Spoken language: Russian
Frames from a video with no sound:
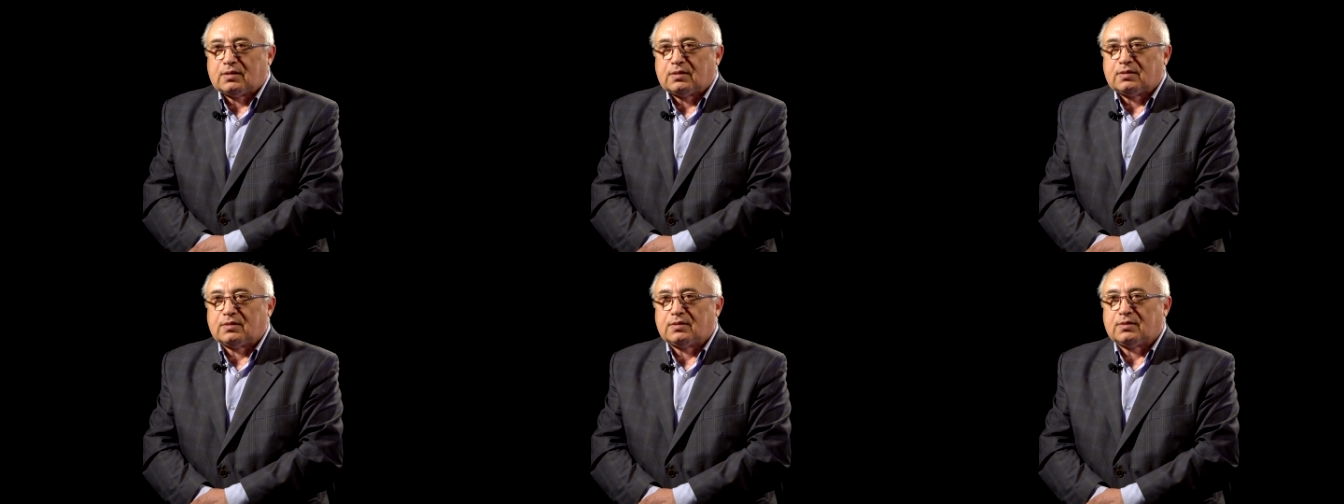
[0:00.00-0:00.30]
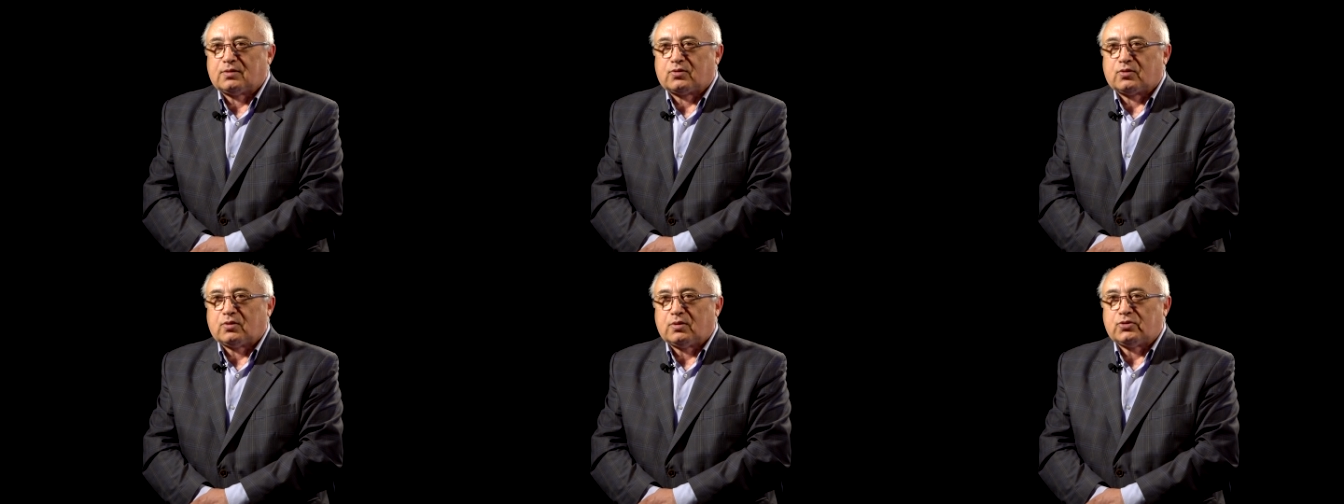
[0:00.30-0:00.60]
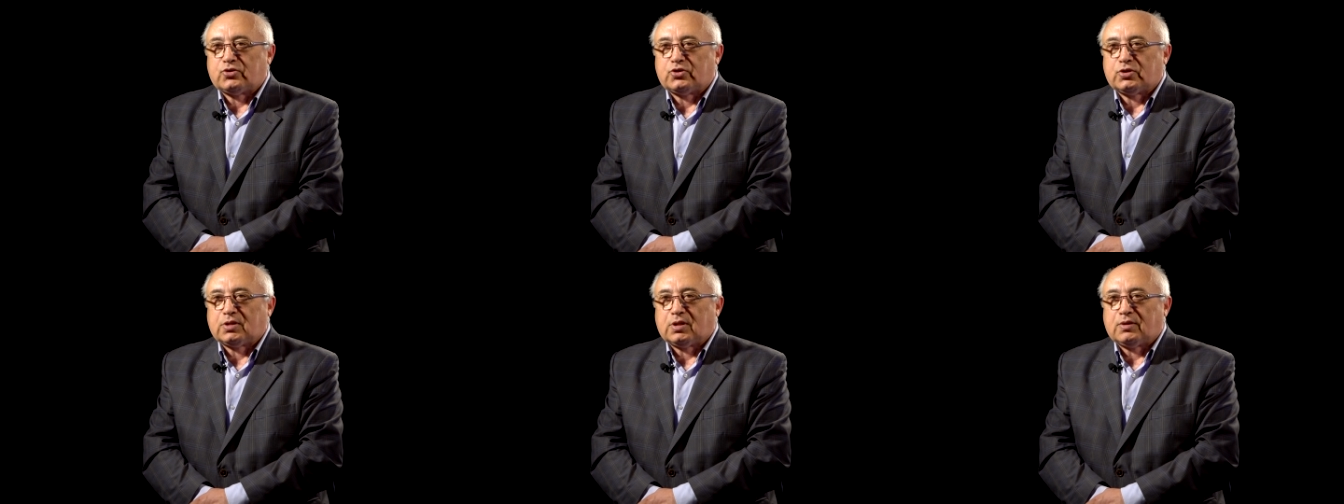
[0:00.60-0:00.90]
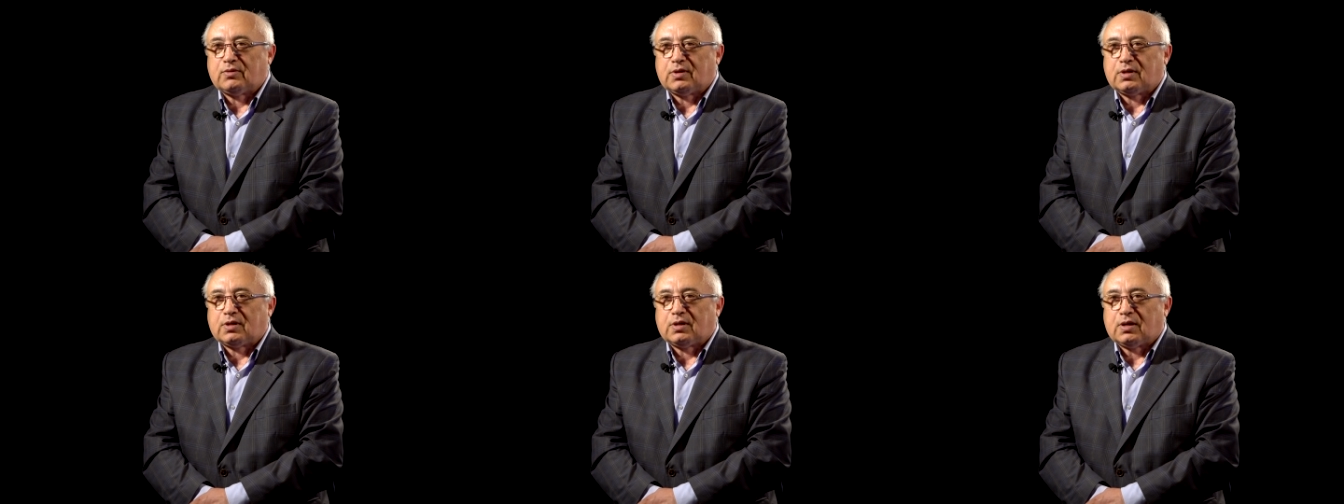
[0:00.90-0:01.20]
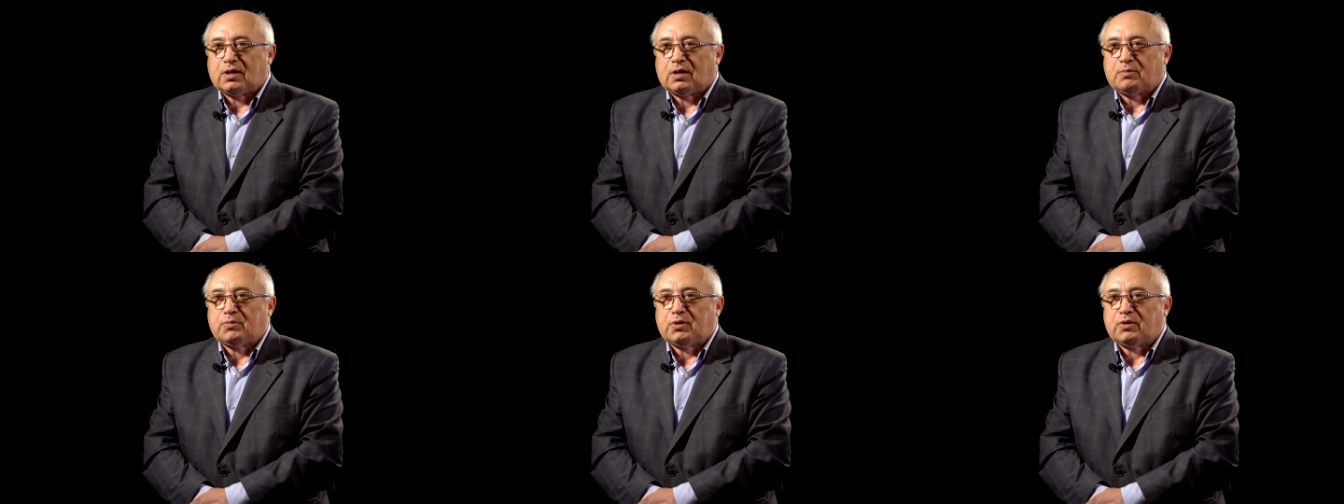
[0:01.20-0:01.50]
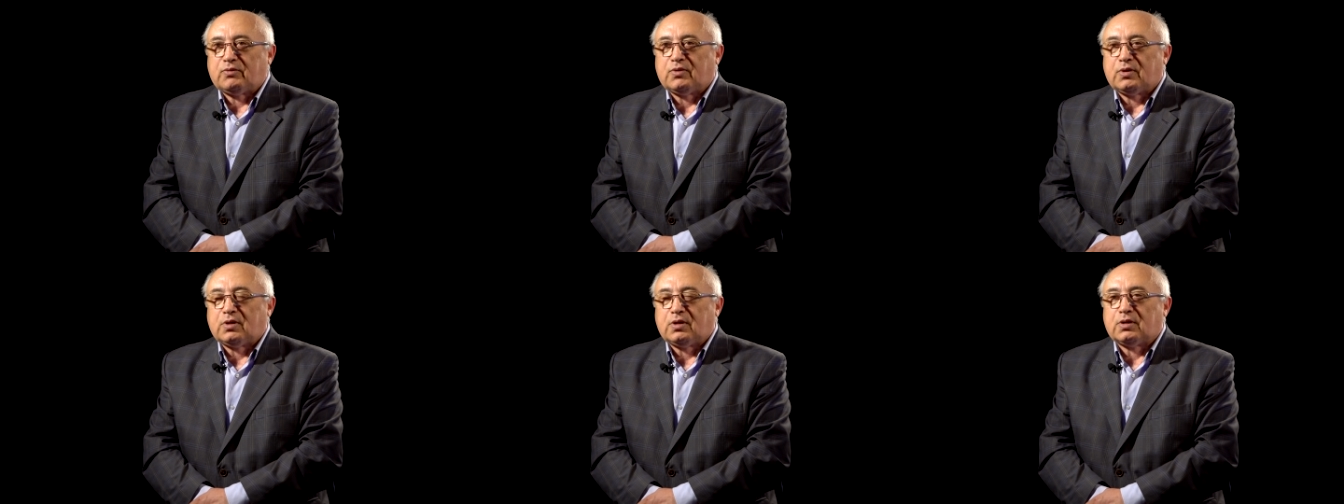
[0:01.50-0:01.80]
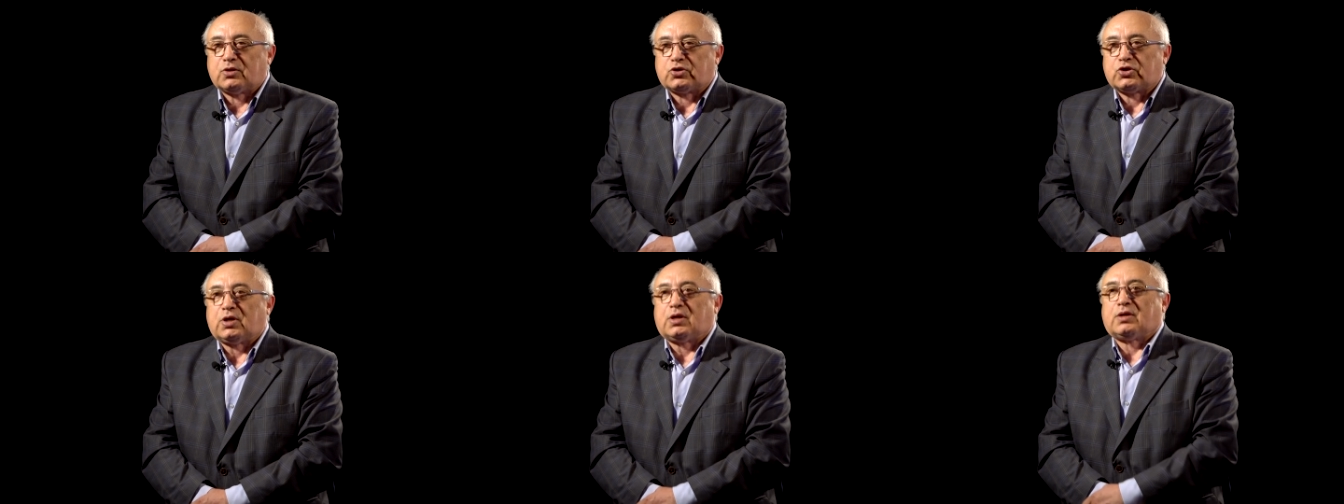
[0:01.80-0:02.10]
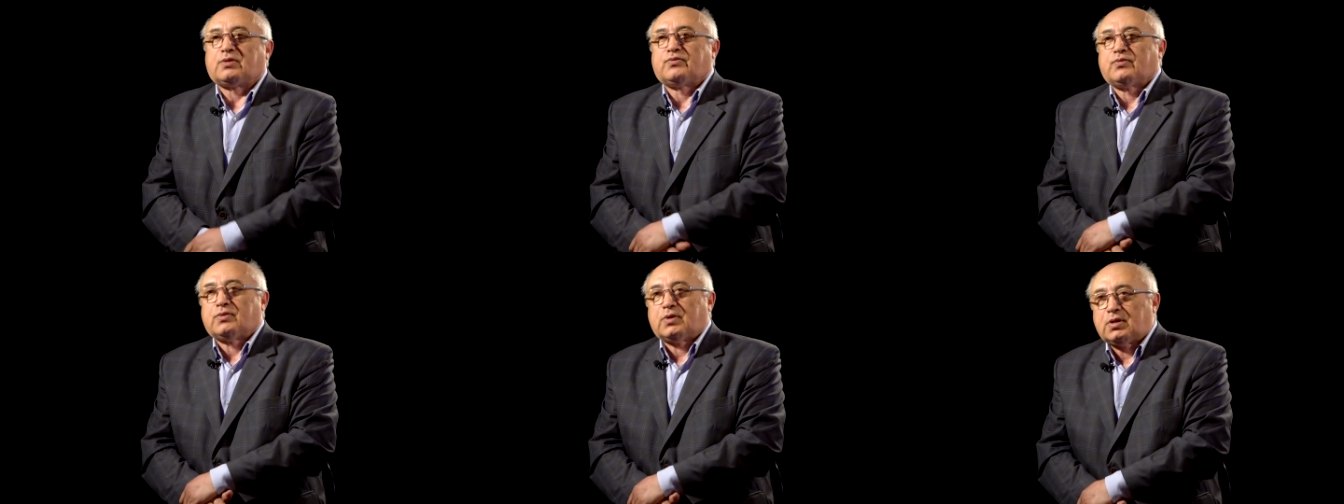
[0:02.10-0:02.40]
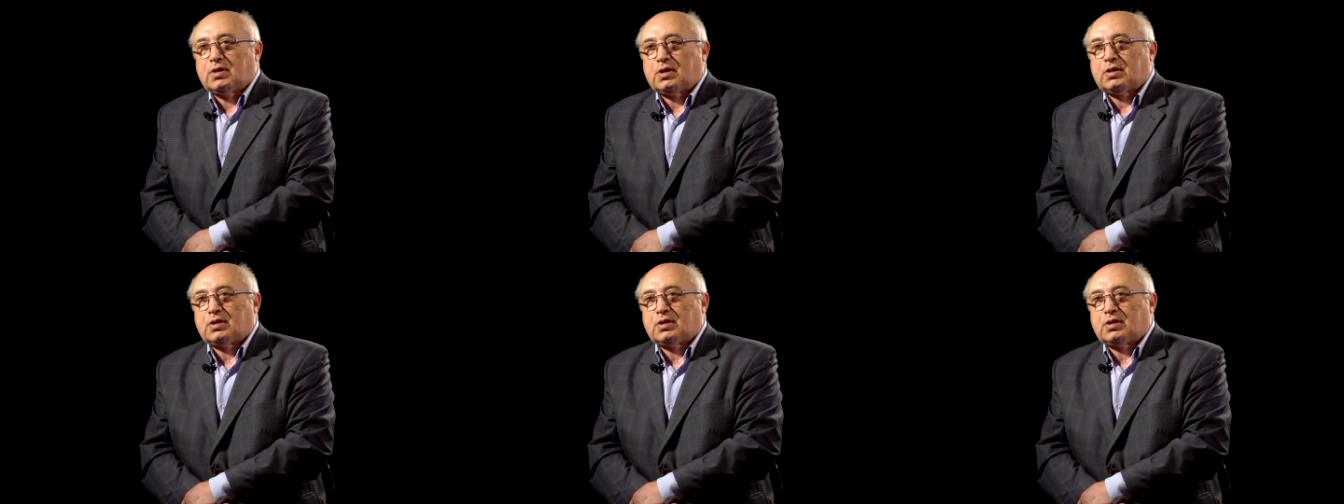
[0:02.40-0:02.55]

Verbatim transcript: роль человека объявили жертвой